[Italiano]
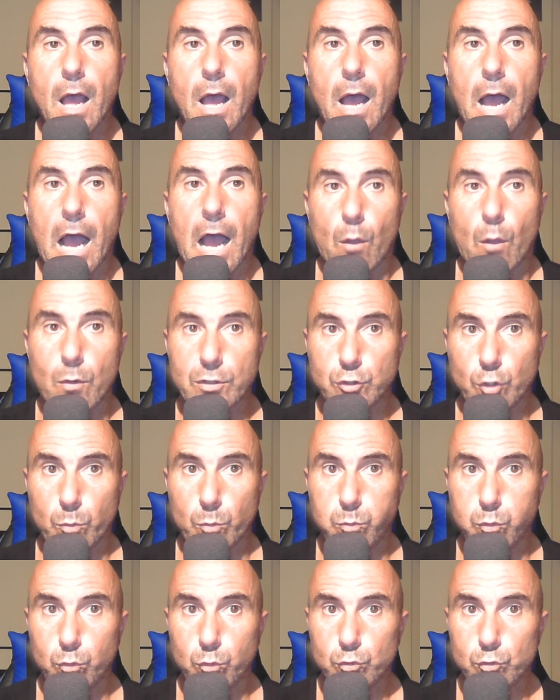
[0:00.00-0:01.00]
A questo
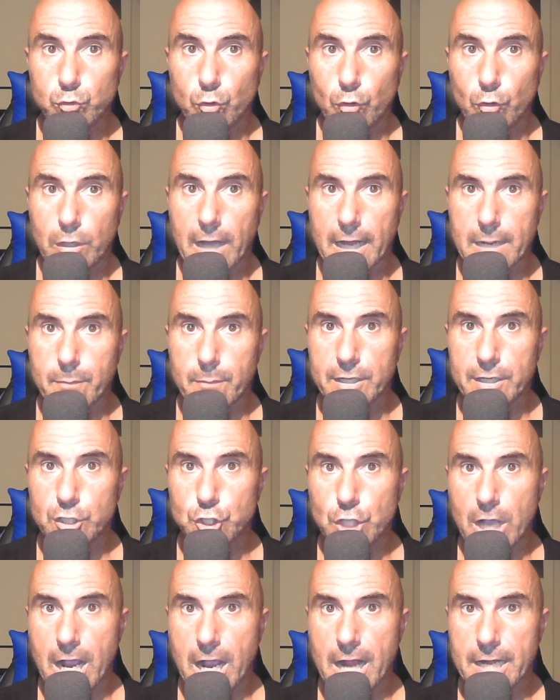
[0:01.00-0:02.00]
punto, cari
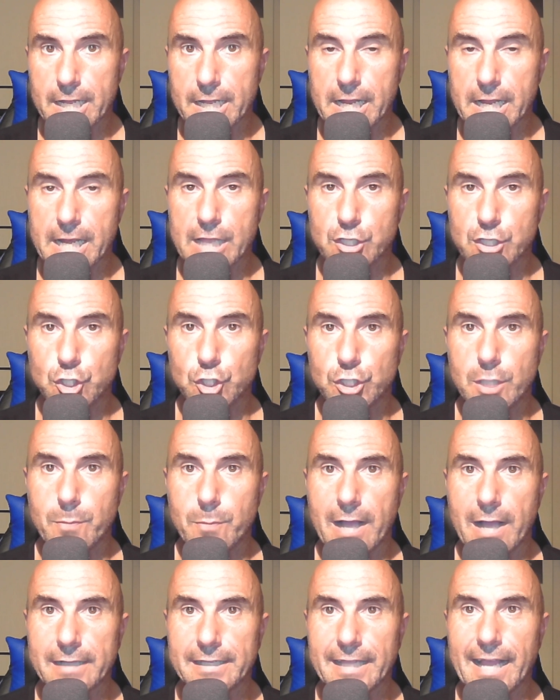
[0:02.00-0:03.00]
bresciani,
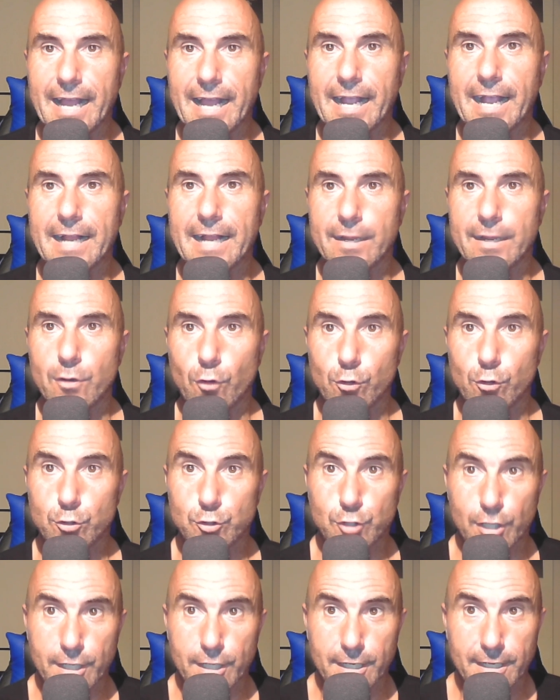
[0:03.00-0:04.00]
legittimate anche le
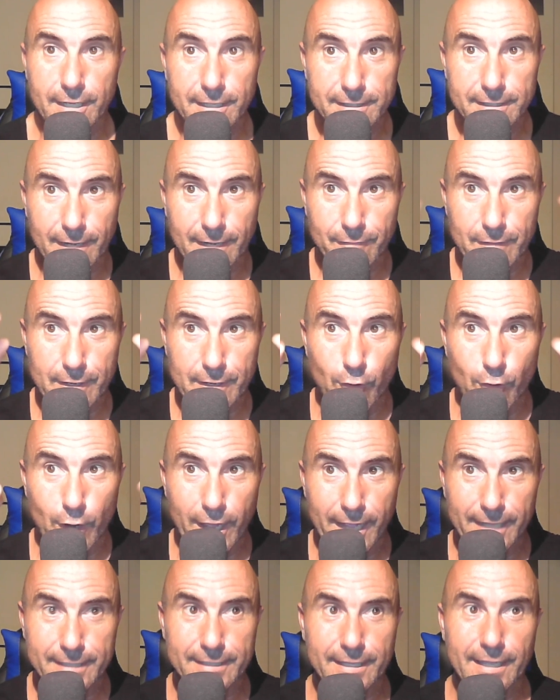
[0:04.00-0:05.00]
nostre, tra
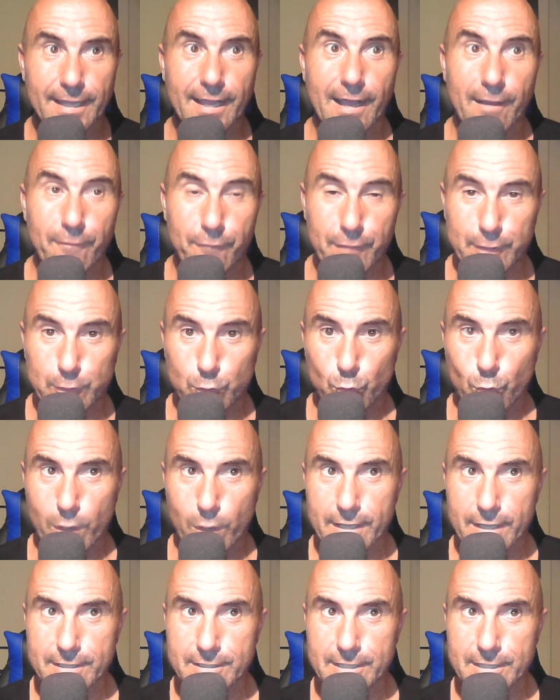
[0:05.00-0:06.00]
virgolette,
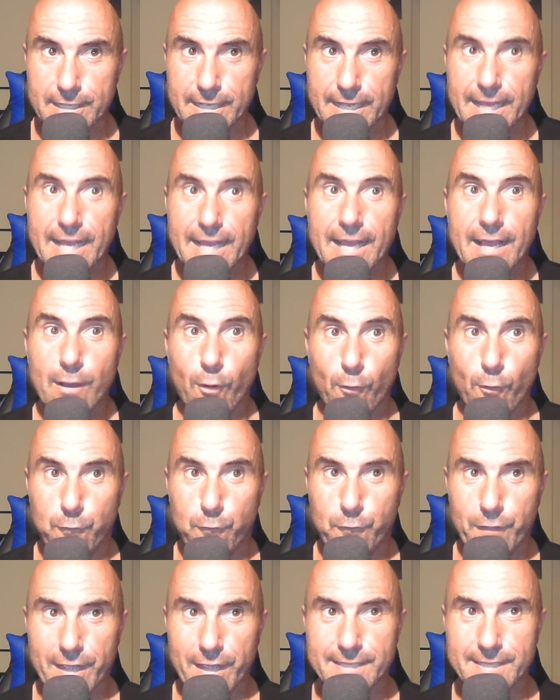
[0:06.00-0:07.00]
affettuose
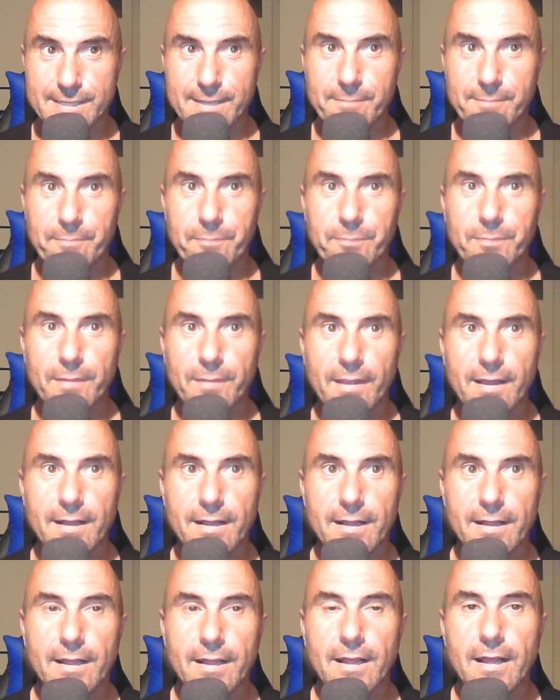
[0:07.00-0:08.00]
offese.
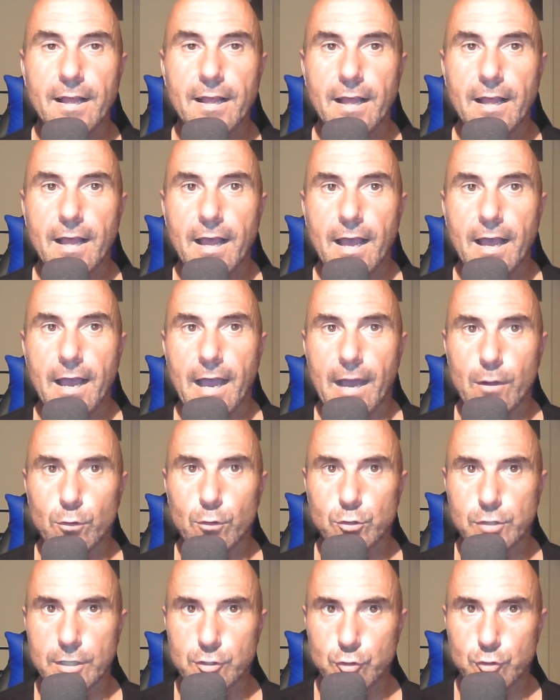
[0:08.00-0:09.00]
Allo
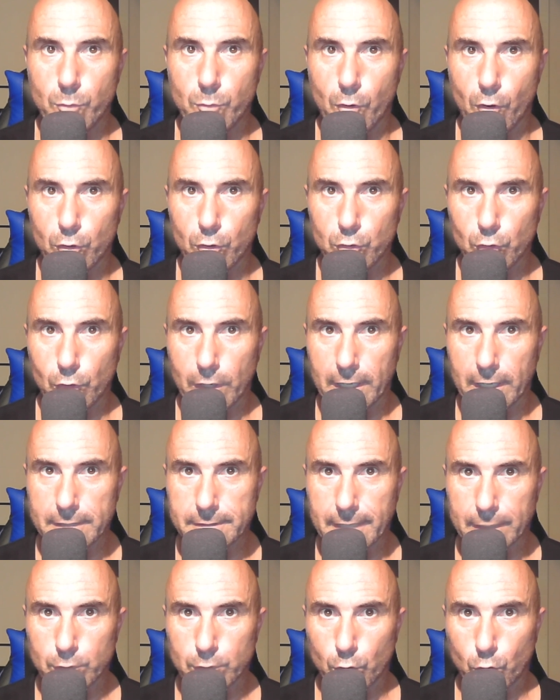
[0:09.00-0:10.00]
stesso modo,
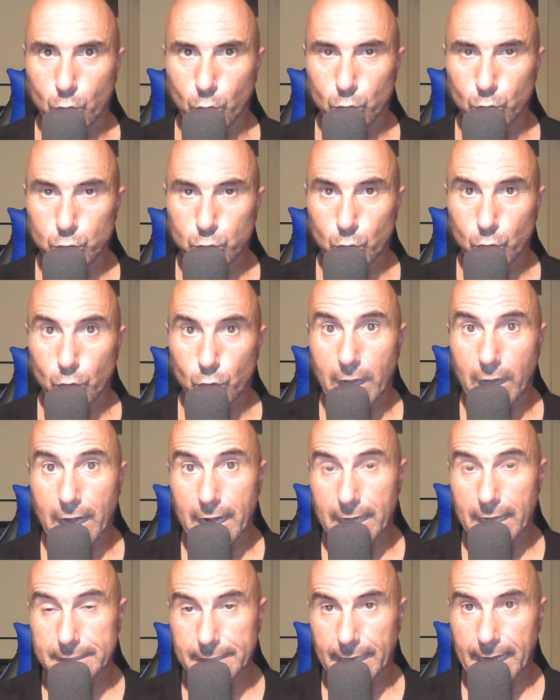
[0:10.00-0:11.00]
andando contro
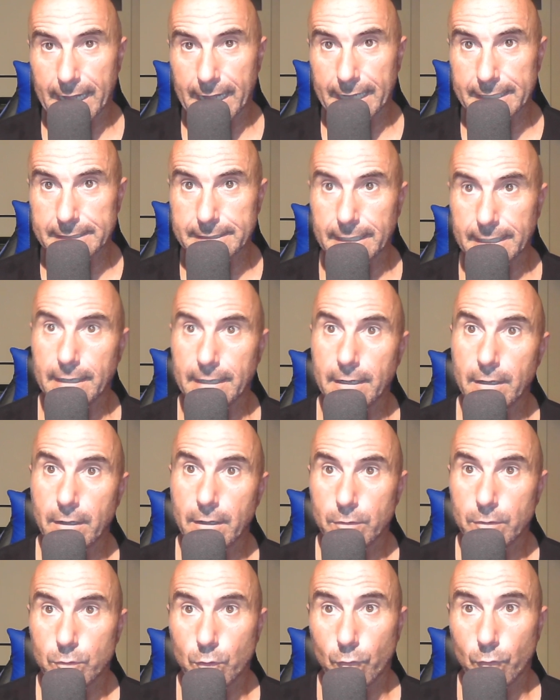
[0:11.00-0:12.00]
all'Atalanta,
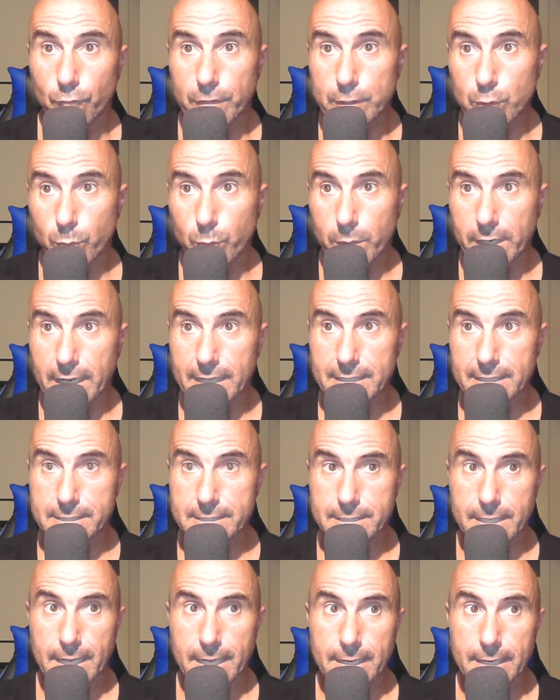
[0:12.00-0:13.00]
non vedo perché il
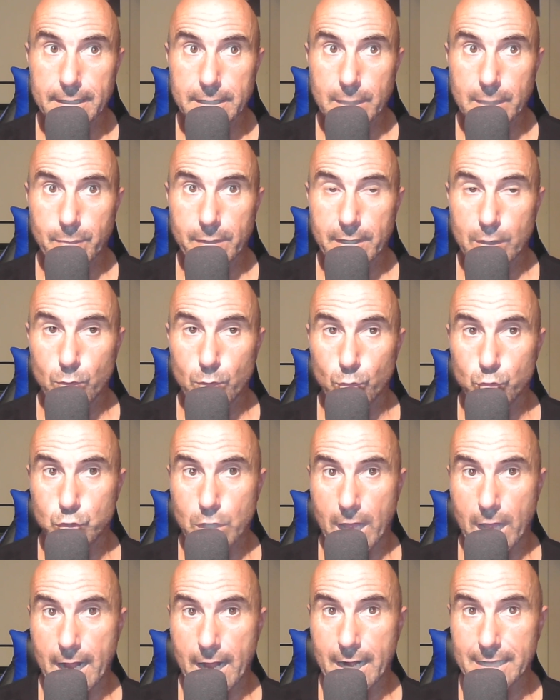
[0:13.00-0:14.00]
Siena debba
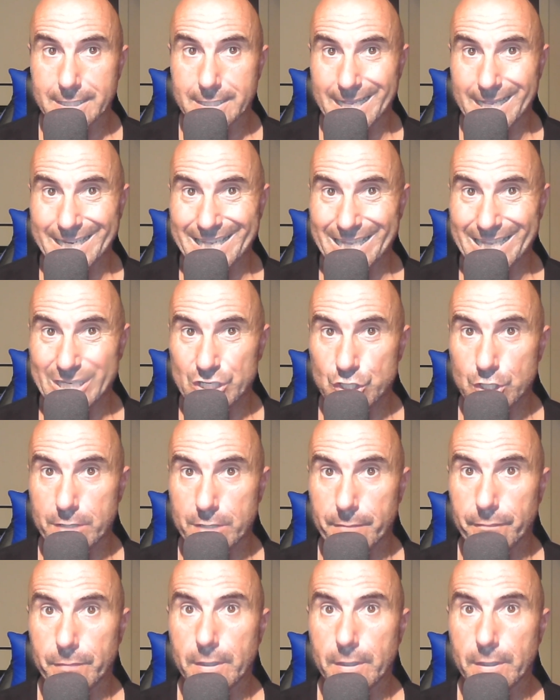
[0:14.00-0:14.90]
rinunciare alla Serie C